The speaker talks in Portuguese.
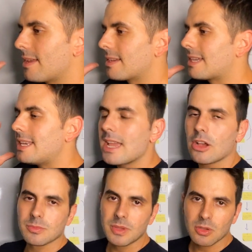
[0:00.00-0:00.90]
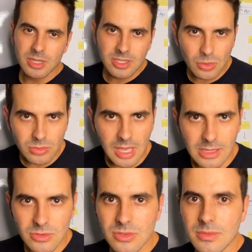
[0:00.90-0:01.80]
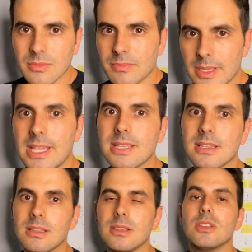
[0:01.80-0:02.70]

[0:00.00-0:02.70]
criar os micro resultados, beleza?